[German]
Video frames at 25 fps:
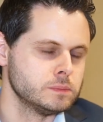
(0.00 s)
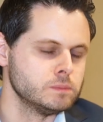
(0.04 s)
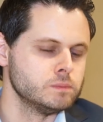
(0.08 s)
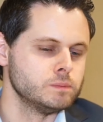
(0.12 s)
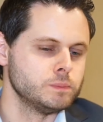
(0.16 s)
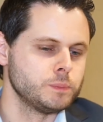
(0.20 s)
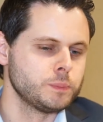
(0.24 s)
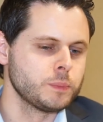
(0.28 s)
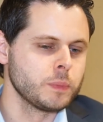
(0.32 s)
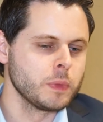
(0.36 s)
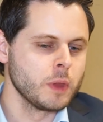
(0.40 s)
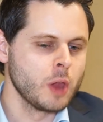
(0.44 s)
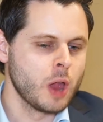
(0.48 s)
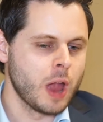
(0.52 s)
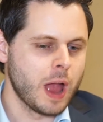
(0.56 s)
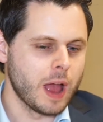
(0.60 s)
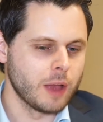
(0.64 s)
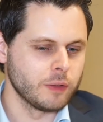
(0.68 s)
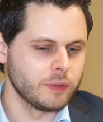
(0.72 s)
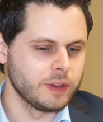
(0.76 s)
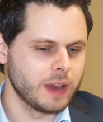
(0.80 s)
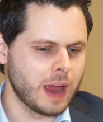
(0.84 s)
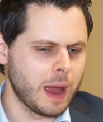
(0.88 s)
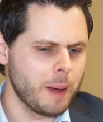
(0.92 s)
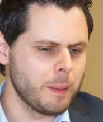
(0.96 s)
Hm.
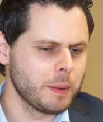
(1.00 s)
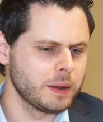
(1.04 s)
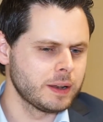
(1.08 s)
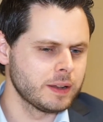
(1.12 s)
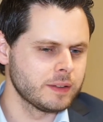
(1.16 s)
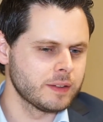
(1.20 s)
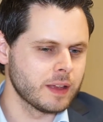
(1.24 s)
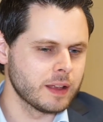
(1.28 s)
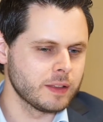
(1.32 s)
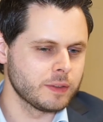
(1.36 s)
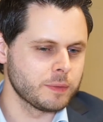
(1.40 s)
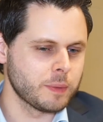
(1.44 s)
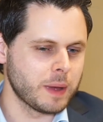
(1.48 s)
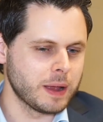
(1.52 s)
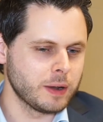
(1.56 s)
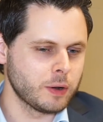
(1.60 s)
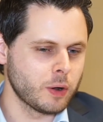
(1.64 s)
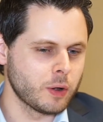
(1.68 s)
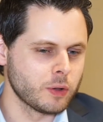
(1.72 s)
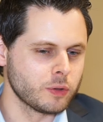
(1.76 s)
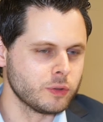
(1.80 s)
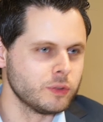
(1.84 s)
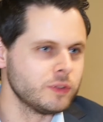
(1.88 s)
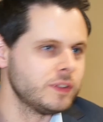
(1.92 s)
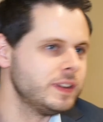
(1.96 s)
Also ich arbeite seit
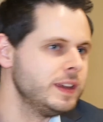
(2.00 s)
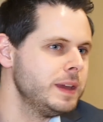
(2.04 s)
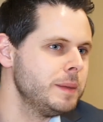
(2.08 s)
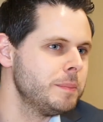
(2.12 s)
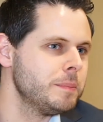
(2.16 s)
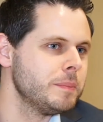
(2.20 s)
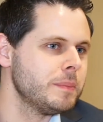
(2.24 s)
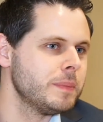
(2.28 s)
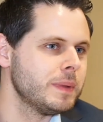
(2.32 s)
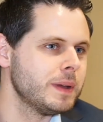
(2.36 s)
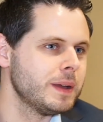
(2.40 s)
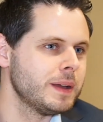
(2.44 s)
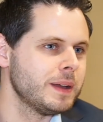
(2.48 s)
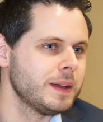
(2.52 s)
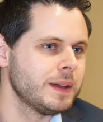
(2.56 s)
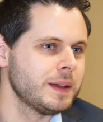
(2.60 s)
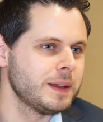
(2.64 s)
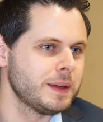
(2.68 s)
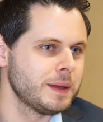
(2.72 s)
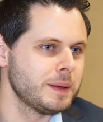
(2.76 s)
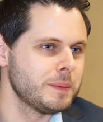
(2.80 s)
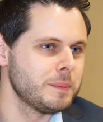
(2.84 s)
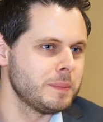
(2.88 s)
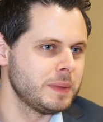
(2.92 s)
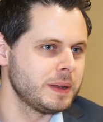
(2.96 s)
2007
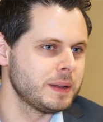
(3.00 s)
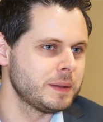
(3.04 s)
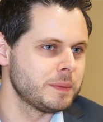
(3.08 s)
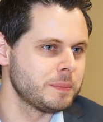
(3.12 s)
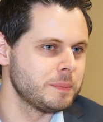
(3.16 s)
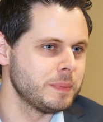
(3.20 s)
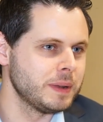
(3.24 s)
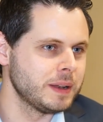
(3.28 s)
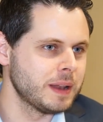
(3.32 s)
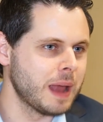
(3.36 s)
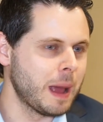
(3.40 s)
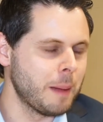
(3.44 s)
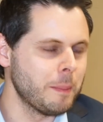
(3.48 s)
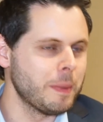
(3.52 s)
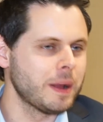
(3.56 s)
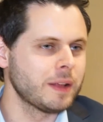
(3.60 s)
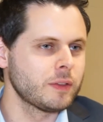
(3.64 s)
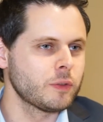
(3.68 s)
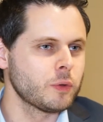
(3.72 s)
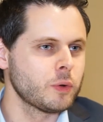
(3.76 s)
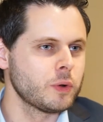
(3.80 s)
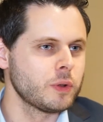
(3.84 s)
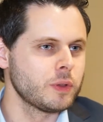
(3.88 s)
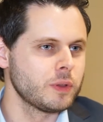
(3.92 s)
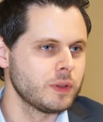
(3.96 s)
äh, mit, mit
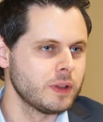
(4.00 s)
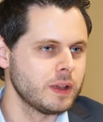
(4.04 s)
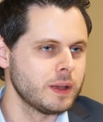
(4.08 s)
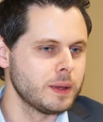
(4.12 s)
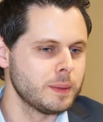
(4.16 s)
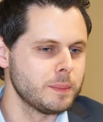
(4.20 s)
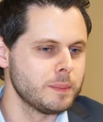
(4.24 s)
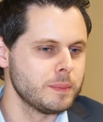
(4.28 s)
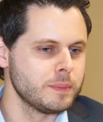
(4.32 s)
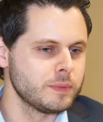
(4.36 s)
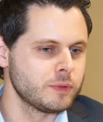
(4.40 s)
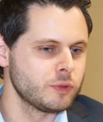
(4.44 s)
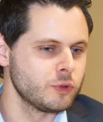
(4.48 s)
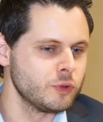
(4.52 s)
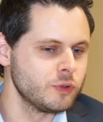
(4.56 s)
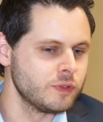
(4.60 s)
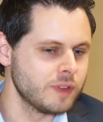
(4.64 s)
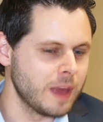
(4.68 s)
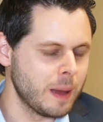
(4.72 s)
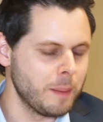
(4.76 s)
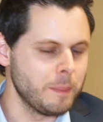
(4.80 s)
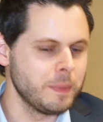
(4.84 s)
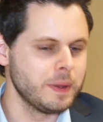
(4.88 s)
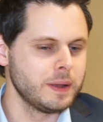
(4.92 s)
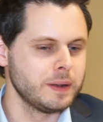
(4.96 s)
Amazon ähm,
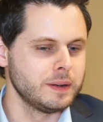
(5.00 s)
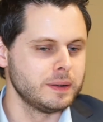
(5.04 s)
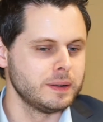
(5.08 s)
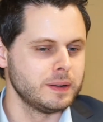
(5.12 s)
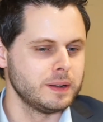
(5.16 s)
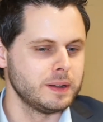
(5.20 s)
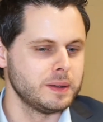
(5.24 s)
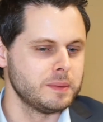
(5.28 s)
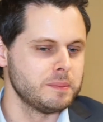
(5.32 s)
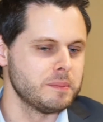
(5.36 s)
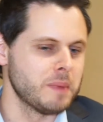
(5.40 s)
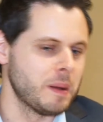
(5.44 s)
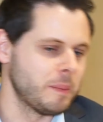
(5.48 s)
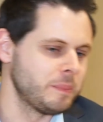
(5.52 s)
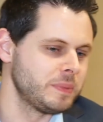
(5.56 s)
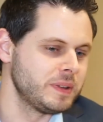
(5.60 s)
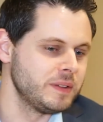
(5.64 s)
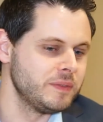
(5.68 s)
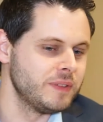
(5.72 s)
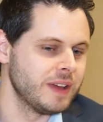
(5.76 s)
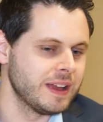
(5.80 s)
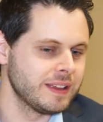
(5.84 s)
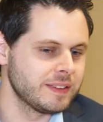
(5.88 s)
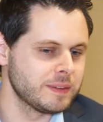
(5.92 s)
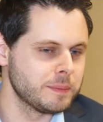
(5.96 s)
zusammen, ähm, habe
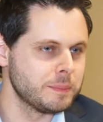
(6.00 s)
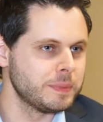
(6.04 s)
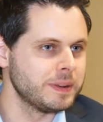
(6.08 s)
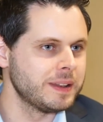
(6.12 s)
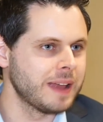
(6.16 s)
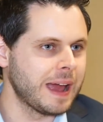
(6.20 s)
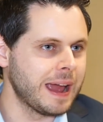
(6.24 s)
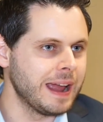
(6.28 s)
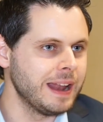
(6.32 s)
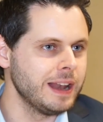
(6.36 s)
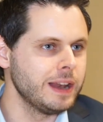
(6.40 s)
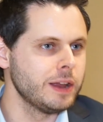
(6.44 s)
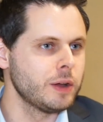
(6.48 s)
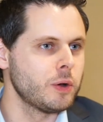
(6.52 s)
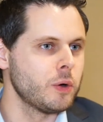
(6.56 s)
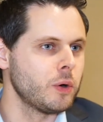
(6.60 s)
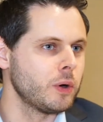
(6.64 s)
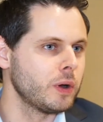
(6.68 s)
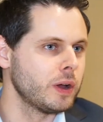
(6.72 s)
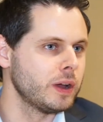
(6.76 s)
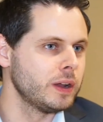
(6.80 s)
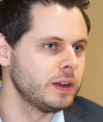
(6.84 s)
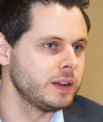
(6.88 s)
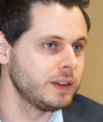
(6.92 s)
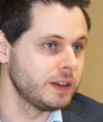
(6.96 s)
diverse
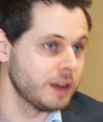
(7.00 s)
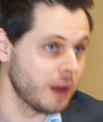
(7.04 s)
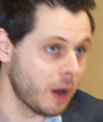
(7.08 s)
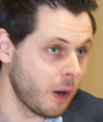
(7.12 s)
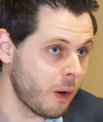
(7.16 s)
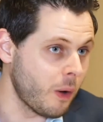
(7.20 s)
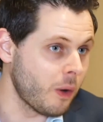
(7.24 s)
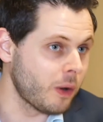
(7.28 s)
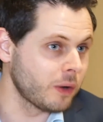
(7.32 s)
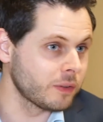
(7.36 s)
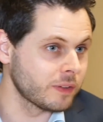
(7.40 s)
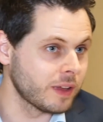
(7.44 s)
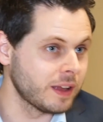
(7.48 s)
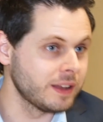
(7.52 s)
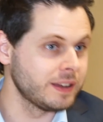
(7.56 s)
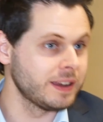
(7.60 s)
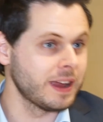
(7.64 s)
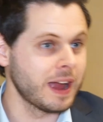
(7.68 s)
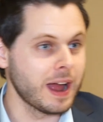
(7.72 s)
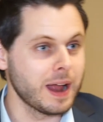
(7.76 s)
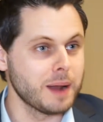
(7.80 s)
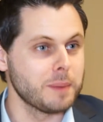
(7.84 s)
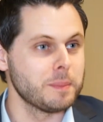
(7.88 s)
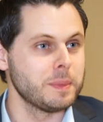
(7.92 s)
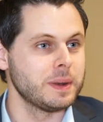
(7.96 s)
Beteiligungen, die auch seit
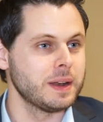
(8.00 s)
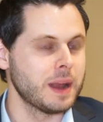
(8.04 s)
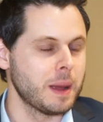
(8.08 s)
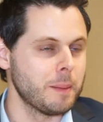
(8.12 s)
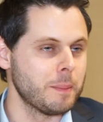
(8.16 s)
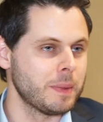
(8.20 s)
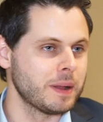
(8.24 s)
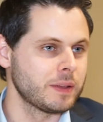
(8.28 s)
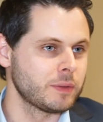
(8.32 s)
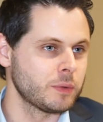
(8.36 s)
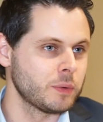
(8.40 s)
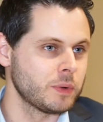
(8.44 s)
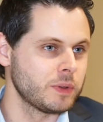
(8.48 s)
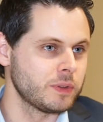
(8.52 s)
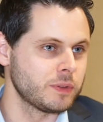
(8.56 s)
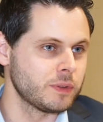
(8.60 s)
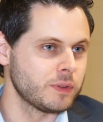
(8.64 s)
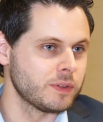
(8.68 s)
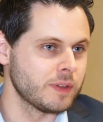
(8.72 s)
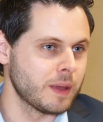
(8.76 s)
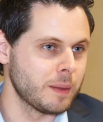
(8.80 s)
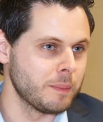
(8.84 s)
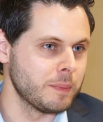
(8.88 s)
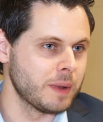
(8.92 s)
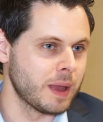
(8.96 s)
Jahren mit Amazon
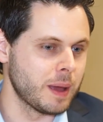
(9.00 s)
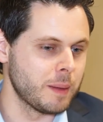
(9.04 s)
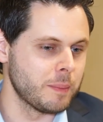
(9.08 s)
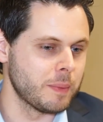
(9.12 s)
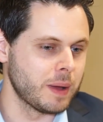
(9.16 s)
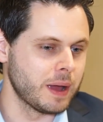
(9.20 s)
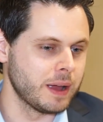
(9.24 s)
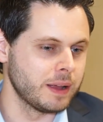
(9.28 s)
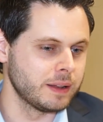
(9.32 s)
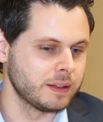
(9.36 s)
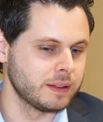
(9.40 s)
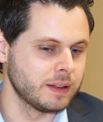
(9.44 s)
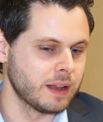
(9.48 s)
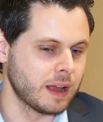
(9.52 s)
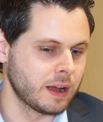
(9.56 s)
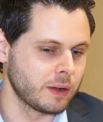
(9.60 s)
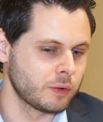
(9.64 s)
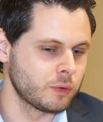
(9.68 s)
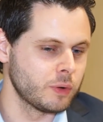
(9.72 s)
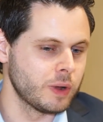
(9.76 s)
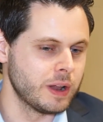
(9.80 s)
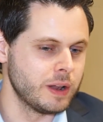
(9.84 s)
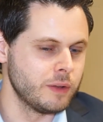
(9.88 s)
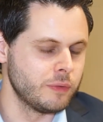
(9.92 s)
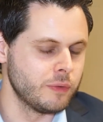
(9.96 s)
zusammenarbeiten,
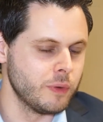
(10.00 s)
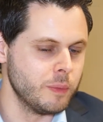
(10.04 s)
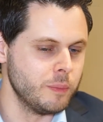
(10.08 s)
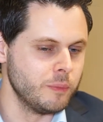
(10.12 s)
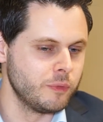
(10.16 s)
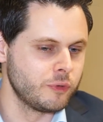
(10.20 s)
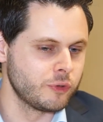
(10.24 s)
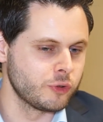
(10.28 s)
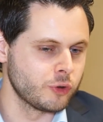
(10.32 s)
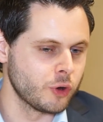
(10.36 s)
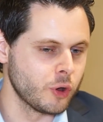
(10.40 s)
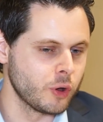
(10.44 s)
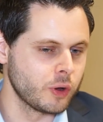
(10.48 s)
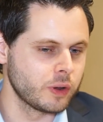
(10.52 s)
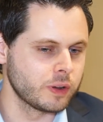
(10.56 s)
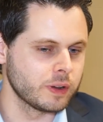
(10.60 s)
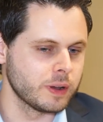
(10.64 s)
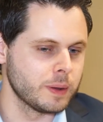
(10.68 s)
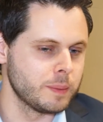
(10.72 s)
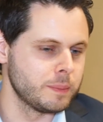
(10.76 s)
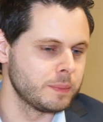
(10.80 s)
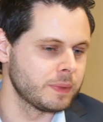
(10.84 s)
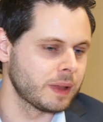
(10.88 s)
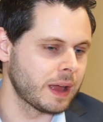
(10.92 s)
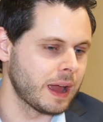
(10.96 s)
aktuell fünf Stück,
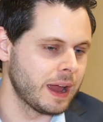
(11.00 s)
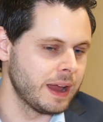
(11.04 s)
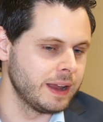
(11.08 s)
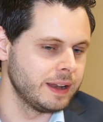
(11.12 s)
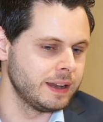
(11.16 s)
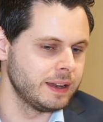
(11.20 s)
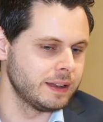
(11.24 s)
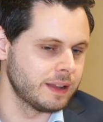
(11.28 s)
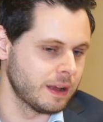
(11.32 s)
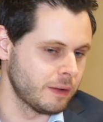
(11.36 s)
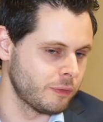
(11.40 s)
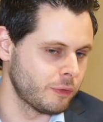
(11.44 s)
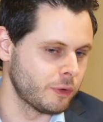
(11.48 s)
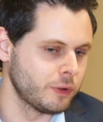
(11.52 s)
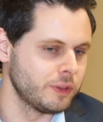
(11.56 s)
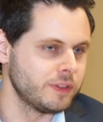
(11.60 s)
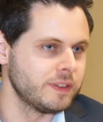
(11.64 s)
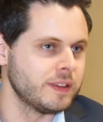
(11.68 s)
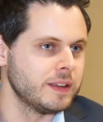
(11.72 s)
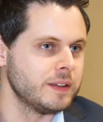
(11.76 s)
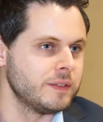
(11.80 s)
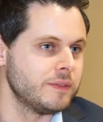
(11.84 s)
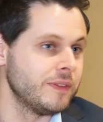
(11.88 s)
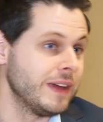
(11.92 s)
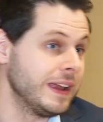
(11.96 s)
ähm, drei davon
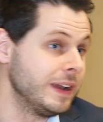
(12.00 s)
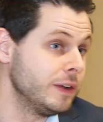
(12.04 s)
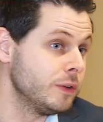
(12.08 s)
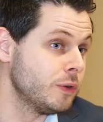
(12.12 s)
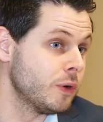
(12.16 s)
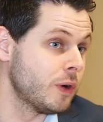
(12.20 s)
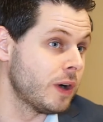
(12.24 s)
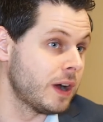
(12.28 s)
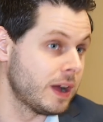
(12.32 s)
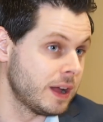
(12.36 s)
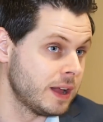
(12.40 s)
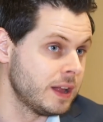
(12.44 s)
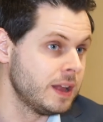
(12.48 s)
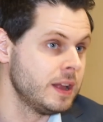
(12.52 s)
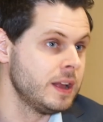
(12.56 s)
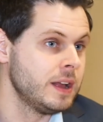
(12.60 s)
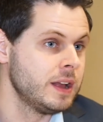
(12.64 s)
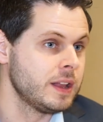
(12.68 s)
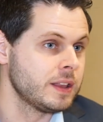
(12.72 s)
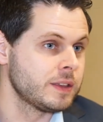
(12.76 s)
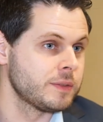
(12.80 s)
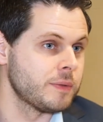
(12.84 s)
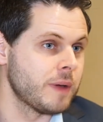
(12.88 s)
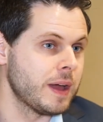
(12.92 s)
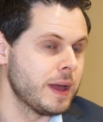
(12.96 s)
sind Vendor,
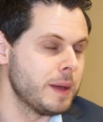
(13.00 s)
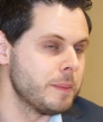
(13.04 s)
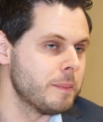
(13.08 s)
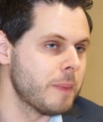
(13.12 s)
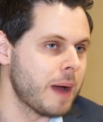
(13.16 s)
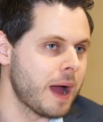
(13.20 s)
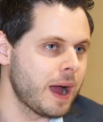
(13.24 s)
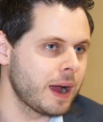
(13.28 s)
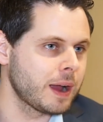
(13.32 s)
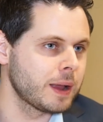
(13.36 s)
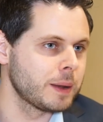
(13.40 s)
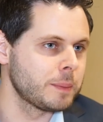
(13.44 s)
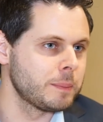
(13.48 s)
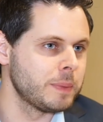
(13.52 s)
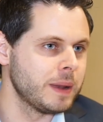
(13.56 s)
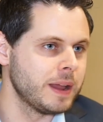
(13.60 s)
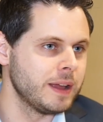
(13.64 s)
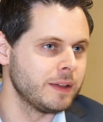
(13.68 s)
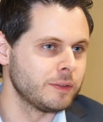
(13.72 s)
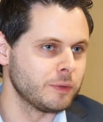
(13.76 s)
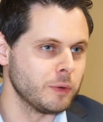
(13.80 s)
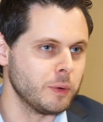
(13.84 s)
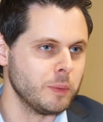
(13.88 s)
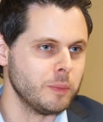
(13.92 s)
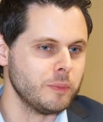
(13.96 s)
zwei im
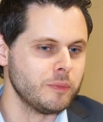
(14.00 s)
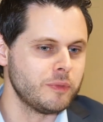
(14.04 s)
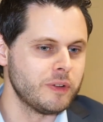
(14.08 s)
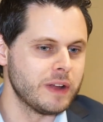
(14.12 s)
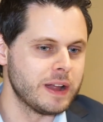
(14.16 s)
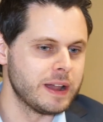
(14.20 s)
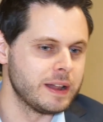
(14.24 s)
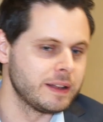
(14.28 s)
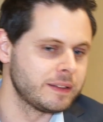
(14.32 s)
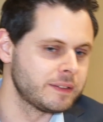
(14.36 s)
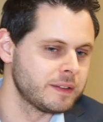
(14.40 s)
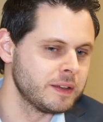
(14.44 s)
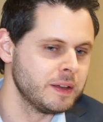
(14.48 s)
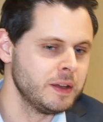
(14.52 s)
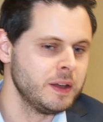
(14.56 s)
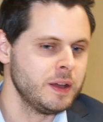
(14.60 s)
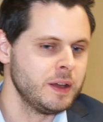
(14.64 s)
Marketplace-Umfeld.